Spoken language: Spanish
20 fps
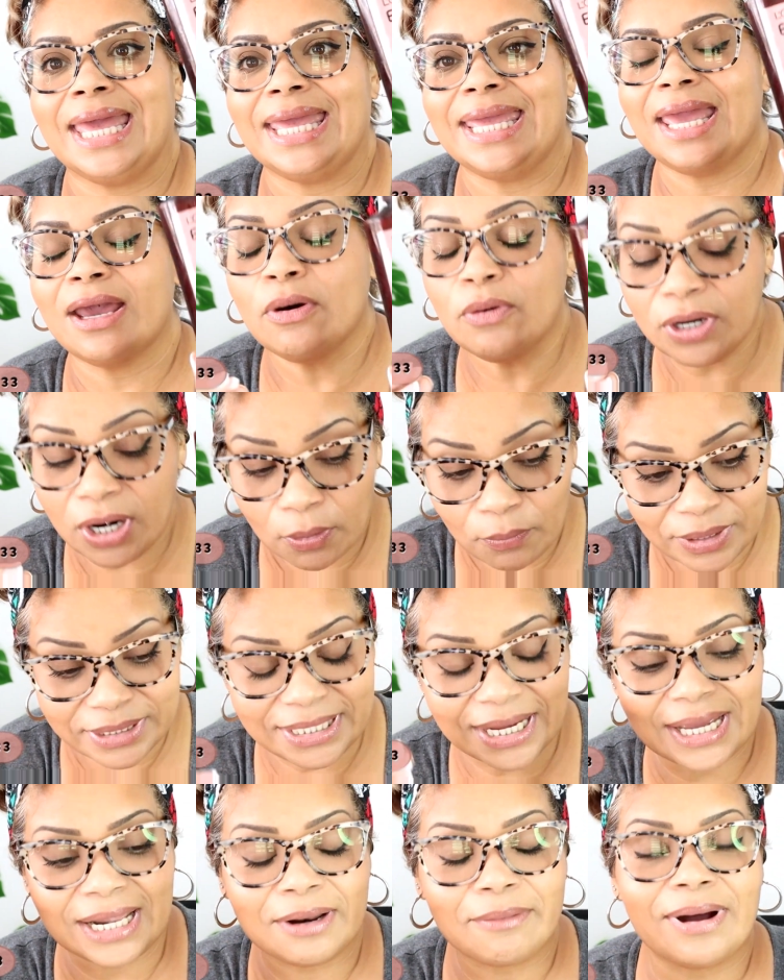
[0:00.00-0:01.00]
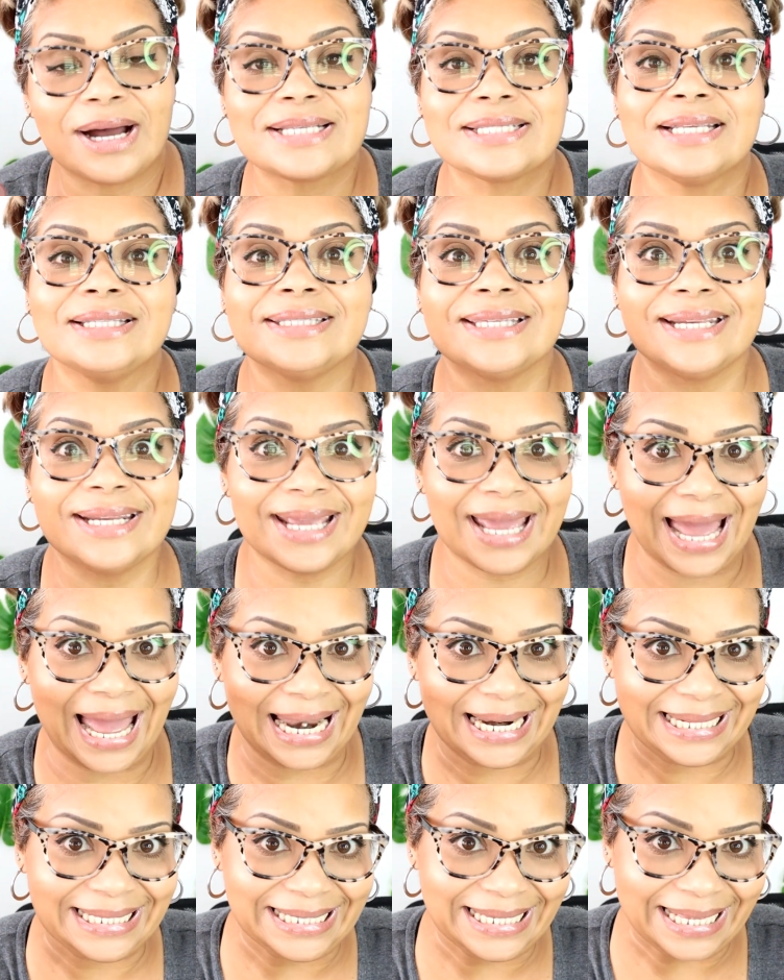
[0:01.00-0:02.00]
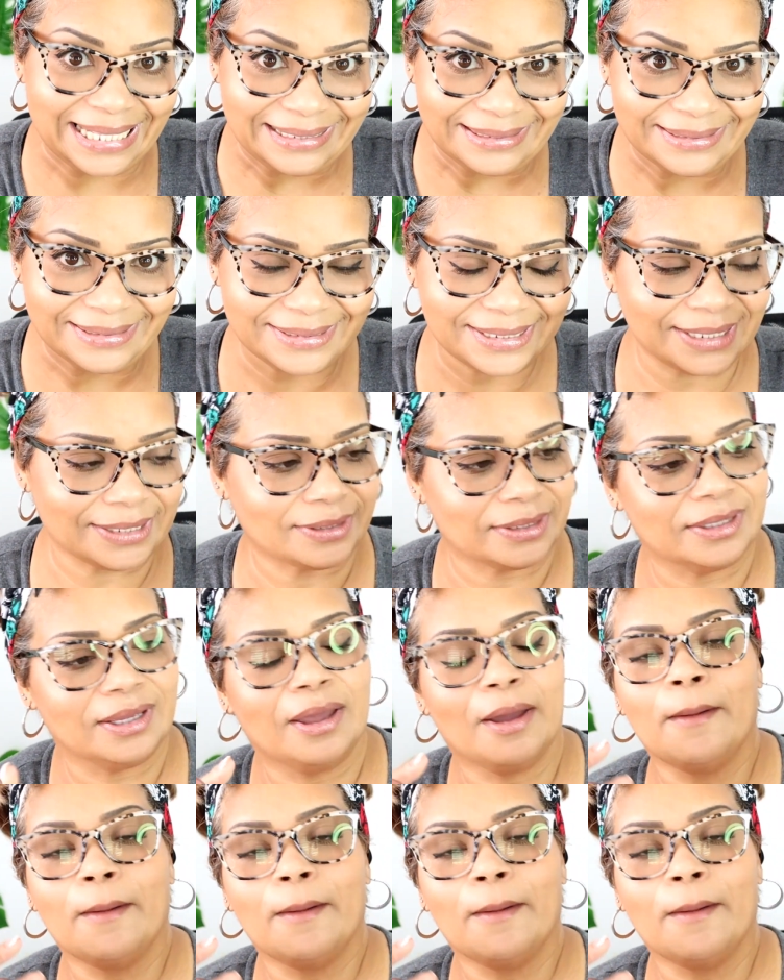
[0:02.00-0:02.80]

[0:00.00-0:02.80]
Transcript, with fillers: Y es una agüita que la vas a sentir caliente